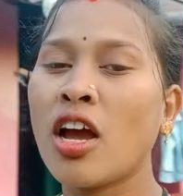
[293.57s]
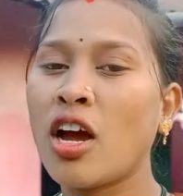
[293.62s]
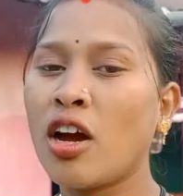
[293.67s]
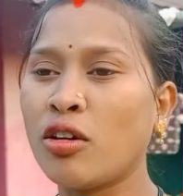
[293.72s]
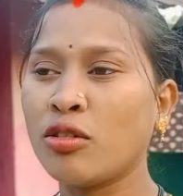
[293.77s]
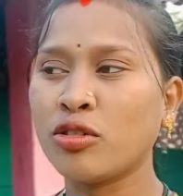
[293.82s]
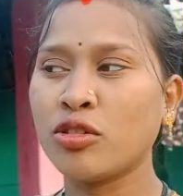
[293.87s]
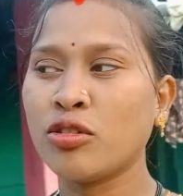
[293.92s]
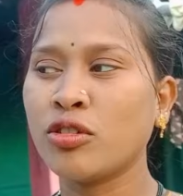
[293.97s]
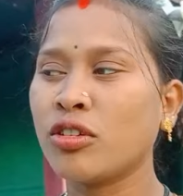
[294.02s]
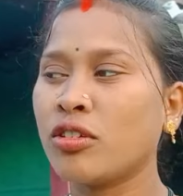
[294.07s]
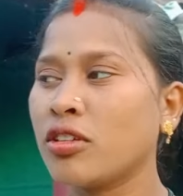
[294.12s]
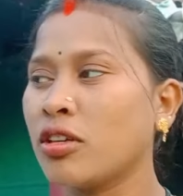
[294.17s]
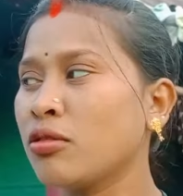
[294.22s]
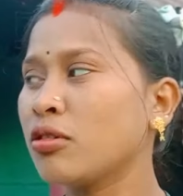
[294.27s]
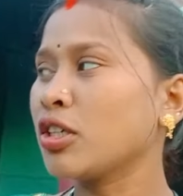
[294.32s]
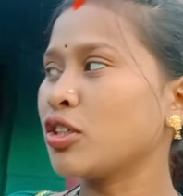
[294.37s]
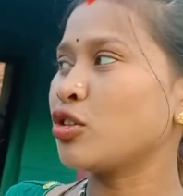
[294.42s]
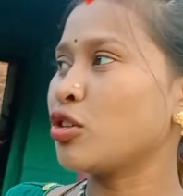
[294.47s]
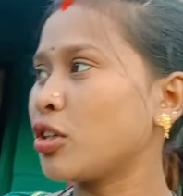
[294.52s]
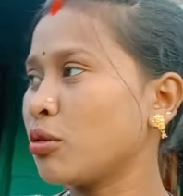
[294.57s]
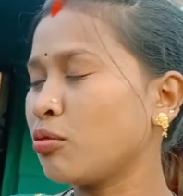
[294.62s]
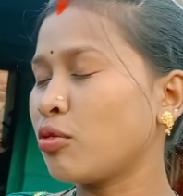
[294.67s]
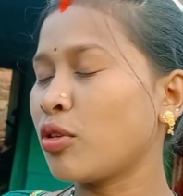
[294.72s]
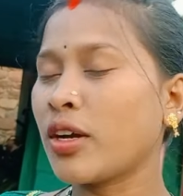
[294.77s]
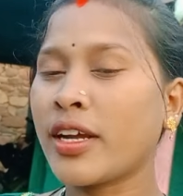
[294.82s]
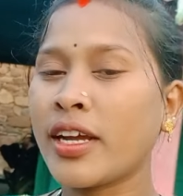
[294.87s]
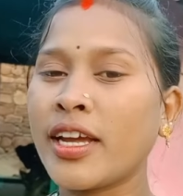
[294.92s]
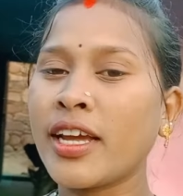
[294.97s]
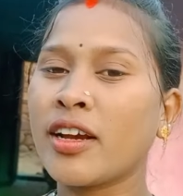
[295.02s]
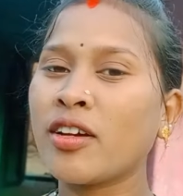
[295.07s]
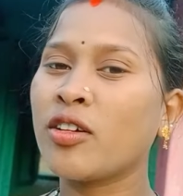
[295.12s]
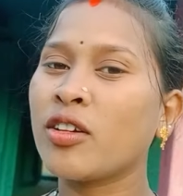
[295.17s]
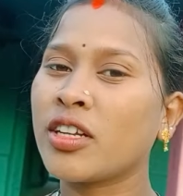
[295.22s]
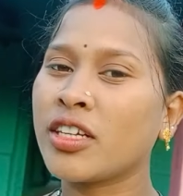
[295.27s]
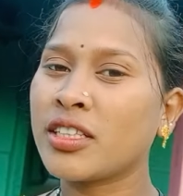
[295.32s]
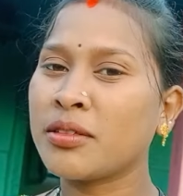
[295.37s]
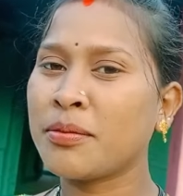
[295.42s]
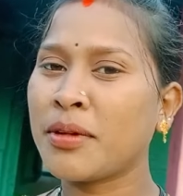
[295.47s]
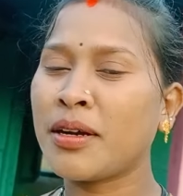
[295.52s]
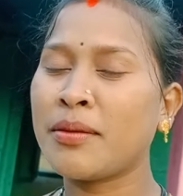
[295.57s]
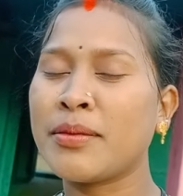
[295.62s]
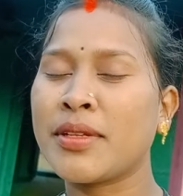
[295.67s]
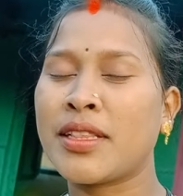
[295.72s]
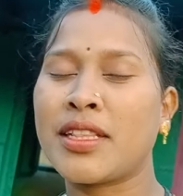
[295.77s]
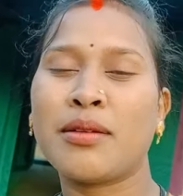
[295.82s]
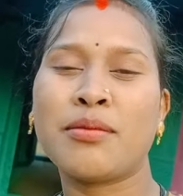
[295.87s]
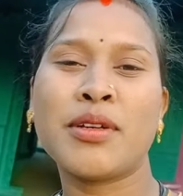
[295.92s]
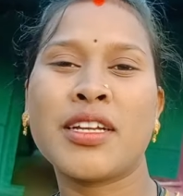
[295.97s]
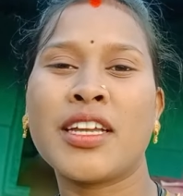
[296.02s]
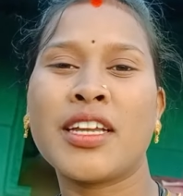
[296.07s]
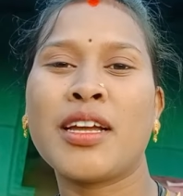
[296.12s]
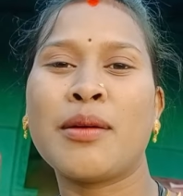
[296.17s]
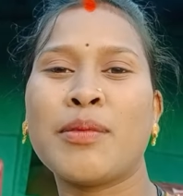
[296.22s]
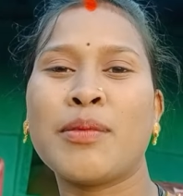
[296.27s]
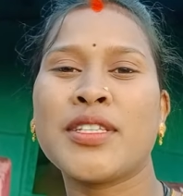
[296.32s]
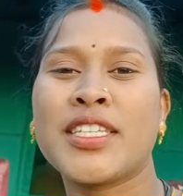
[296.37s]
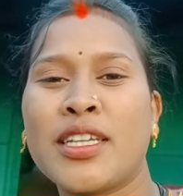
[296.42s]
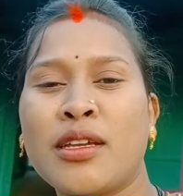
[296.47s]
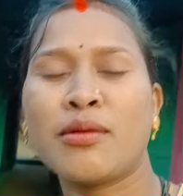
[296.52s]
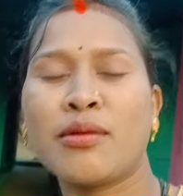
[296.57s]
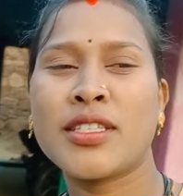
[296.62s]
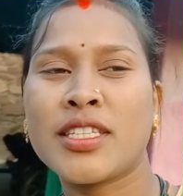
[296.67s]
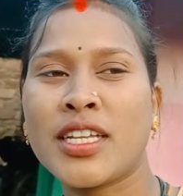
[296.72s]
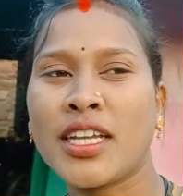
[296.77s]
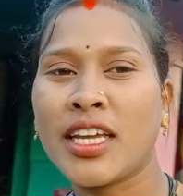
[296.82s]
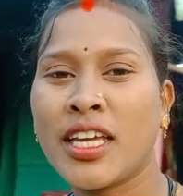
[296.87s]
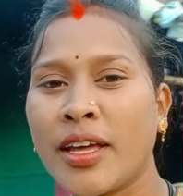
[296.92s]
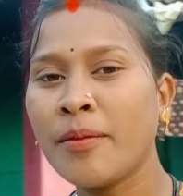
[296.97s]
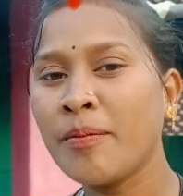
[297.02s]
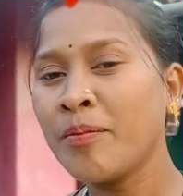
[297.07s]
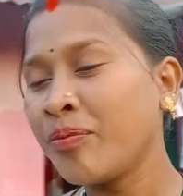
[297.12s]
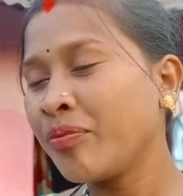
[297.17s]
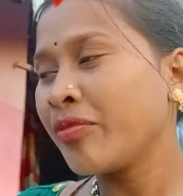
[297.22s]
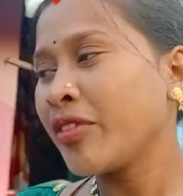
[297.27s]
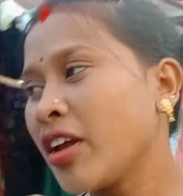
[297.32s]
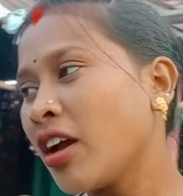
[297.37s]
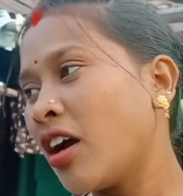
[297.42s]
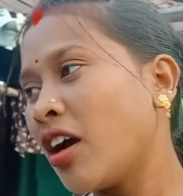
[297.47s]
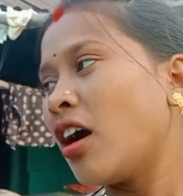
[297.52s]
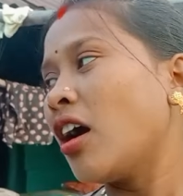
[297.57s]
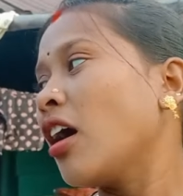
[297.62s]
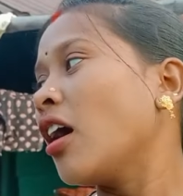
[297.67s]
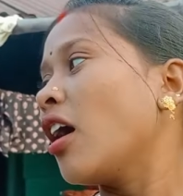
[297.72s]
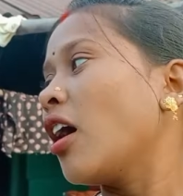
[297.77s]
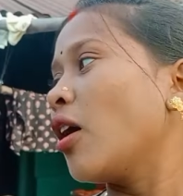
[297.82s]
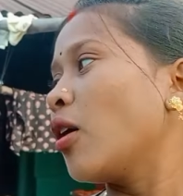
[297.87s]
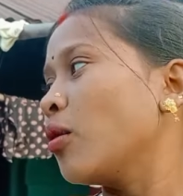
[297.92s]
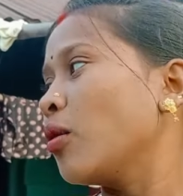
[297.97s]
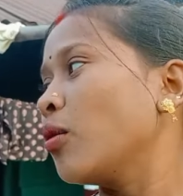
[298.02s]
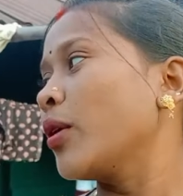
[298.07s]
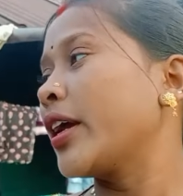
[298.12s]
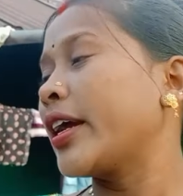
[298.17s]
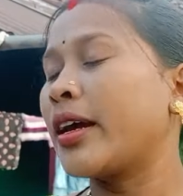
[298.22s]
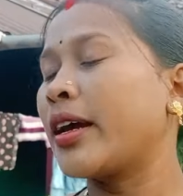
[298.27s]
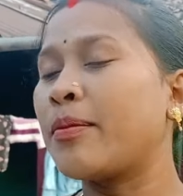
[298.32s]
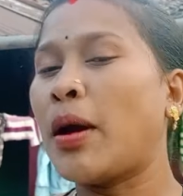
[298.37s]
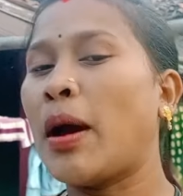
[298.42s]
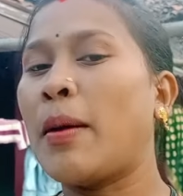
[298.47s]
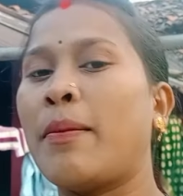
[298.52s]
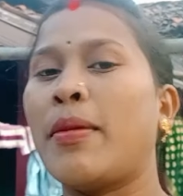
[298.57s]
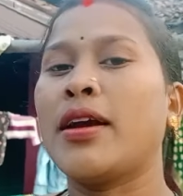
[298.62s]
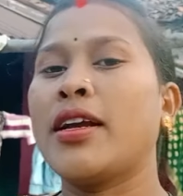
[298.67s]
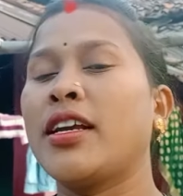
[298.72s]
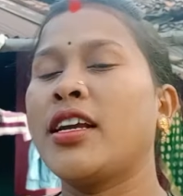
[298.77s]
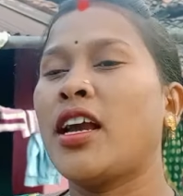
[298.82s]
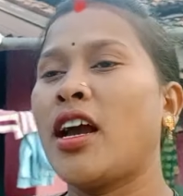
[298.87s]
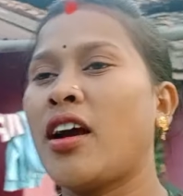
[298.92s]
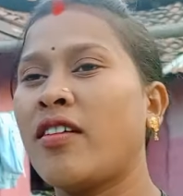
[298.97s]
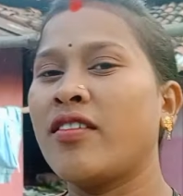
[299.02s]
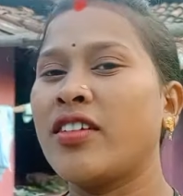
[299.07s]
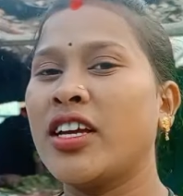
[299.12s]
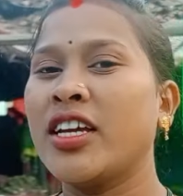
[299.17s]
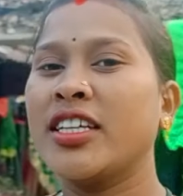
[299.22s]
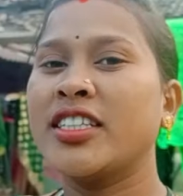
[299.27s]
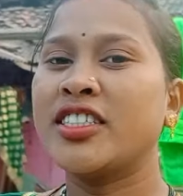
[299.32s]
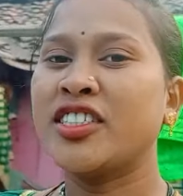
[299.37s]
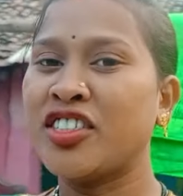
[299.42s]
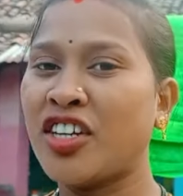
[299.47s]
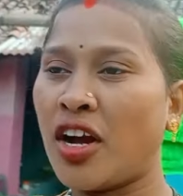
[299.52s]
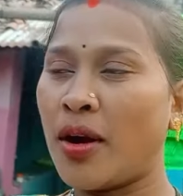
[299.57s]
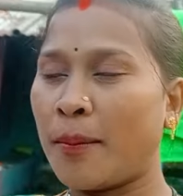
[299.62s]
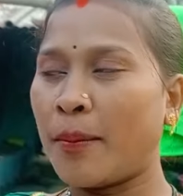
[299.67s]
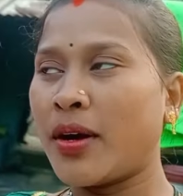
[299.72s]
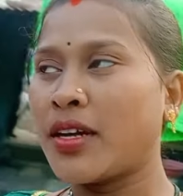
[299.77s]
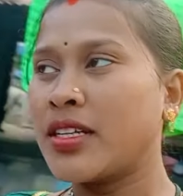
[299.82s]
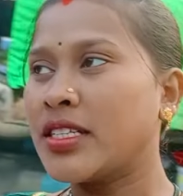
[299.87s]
और दो दो के छोटे बुआ के है खोलगति बा मतलब अपन संगी में संगी है और एक पापा के हावे चापा